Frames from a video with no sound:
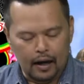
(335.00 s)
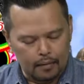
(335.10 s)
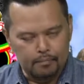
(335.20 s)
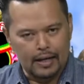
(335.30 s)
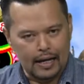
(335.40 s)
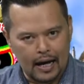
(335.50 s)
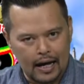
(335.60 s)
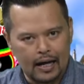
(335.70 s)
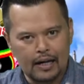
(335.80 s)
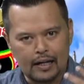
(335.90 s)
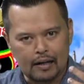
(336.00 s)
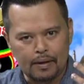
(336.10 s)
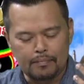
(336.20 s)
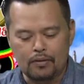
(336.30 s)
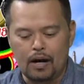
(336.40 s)
ใบหน้านะครับ
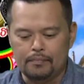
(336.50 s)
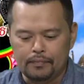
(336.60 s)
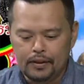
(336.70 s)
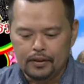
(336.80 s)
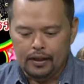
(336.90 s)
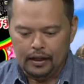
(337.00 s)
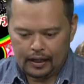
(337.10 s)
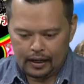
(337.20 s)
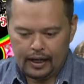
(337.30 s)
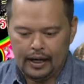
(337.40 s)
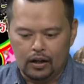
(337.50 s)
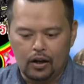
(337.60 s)
ให้มีความแข็งแรง